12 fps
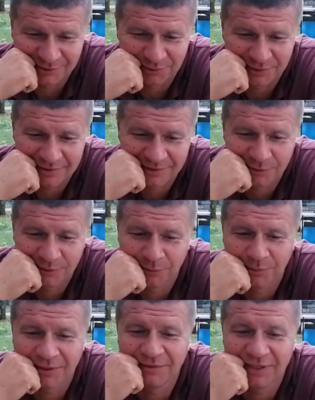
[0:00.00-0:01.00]
Юрий,
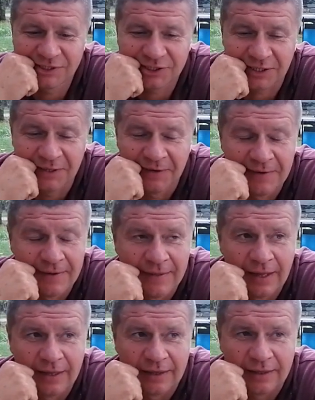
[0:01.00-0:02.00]
добрый вечер.
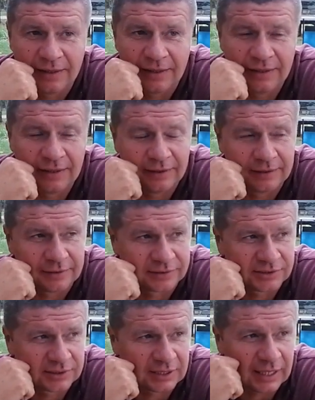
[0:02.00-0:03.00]
И
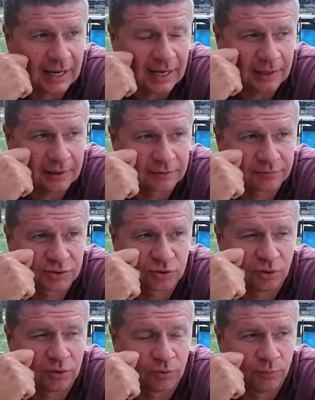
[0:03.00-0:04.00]
страх,
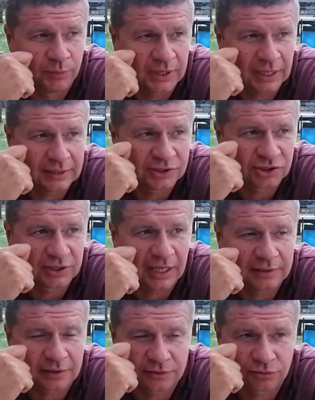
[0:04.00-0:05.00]
все, у меня
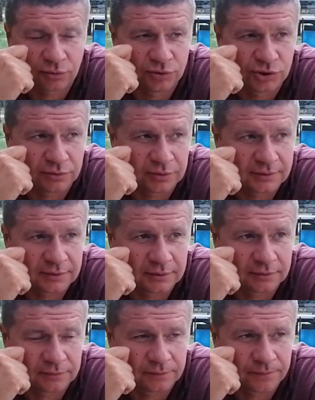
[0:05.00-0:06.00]
начинает раскручиваться.
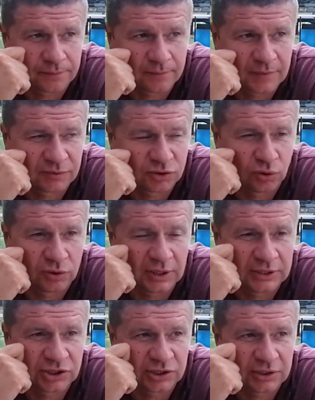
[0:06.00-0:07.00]
Все
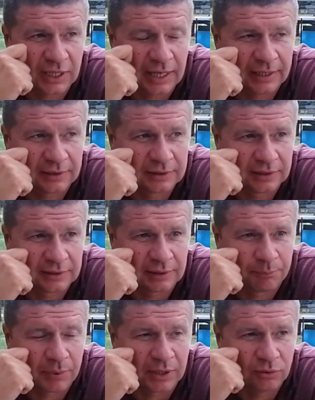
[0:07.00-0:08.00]
начинает
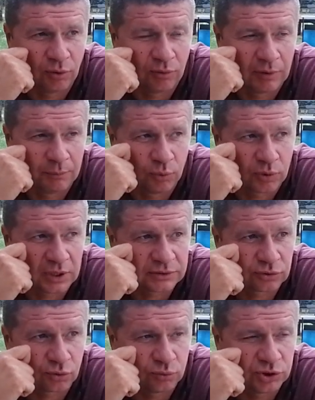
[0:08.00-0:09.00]
это по-новому
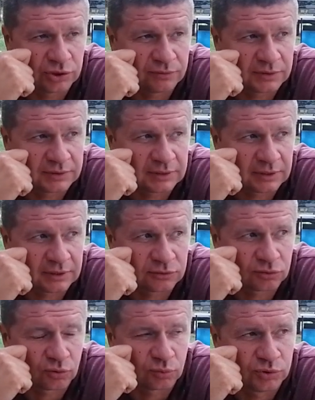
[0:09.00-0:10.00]
раскручиваться,
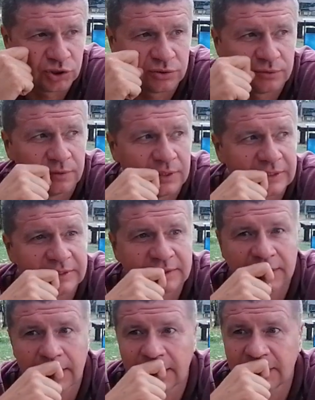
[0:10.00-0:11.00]

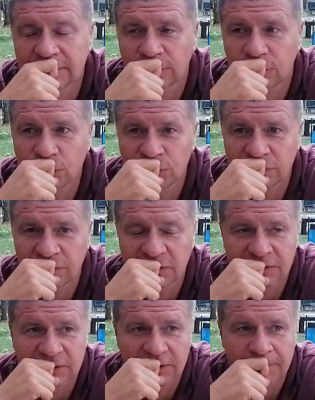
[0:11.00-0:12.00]
раскручиваться,
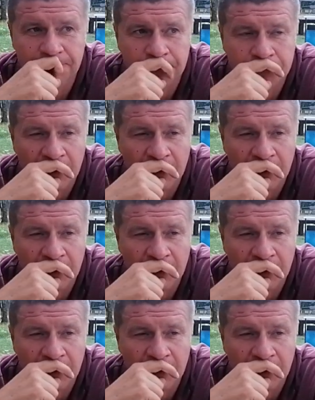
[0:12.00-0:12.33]
раскручиваться.